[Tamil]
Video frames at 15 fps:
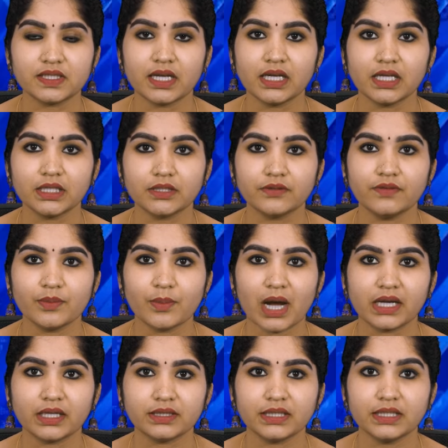சென்னைக்கு
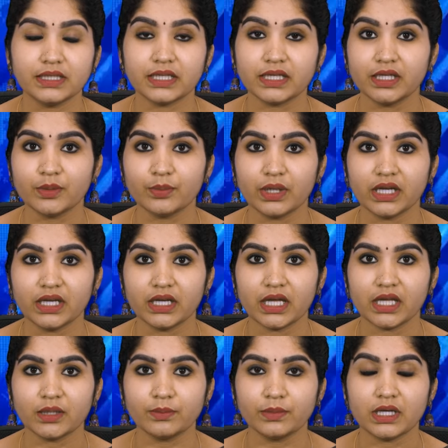விமானத்தில் இரண்டு மணி
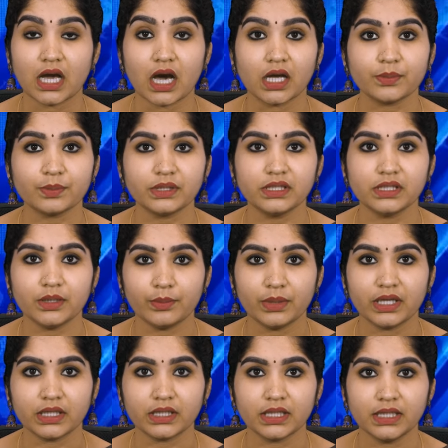நேரம் நாற்பது
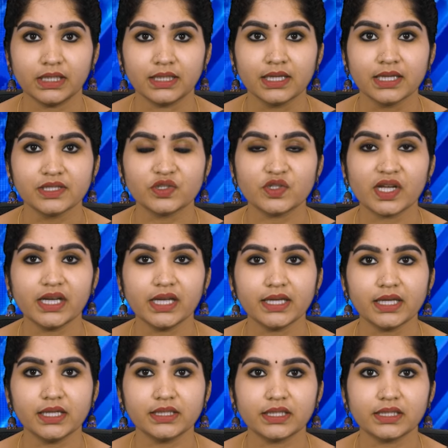நிமிடங்கள்
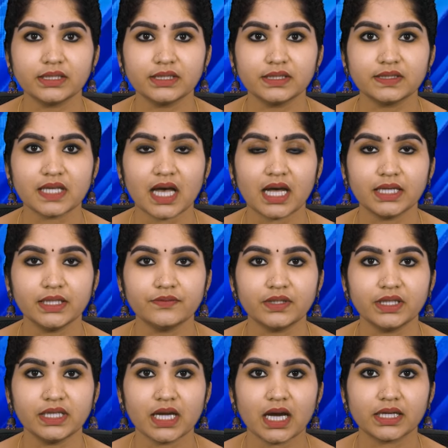சென்னையில் இருந்து சாலை
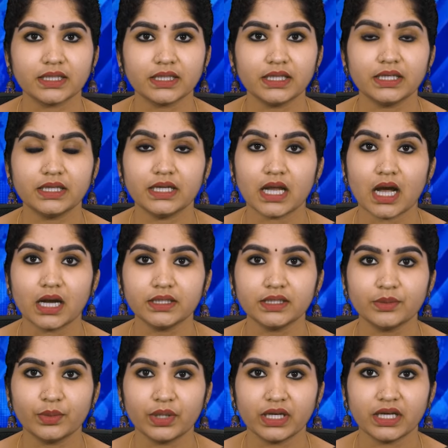வழியாக
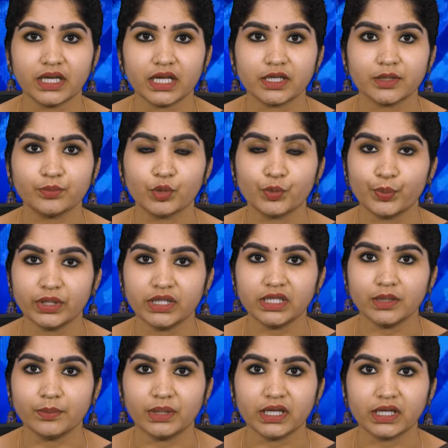நான்கு மணி நேரம்
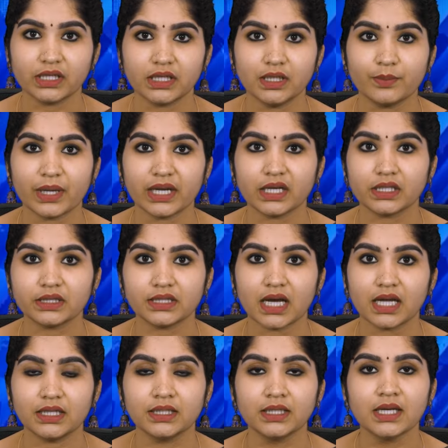முப்பது நிமிடங்கள்
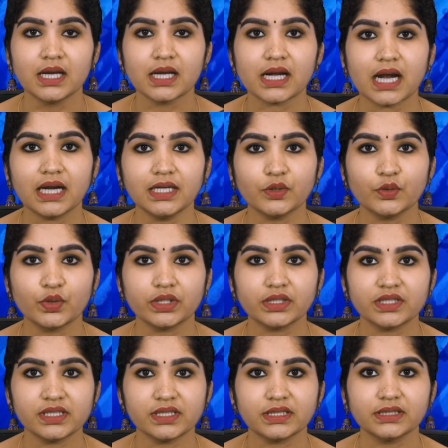பயணத்தால்
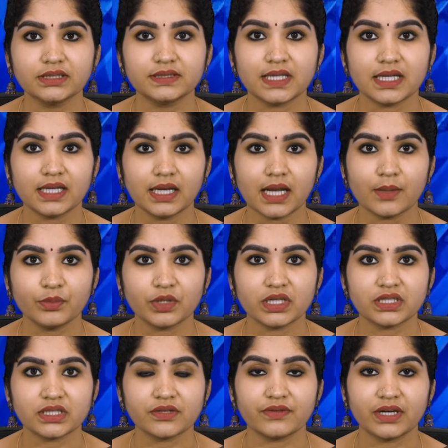கள்ளக்குறிச்சிக்கு செல்லலாம்
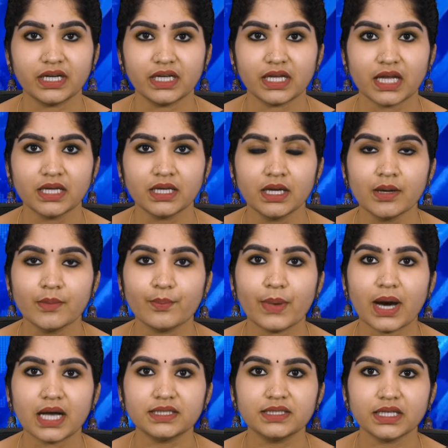என்ற வழியை
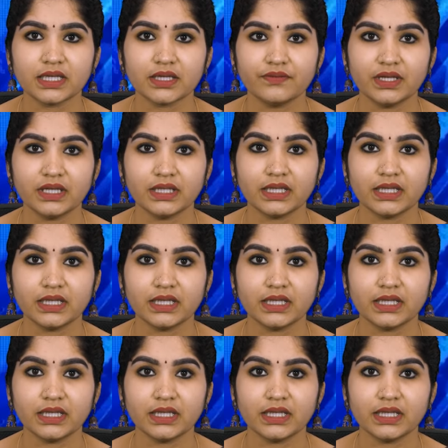பாஜகவின்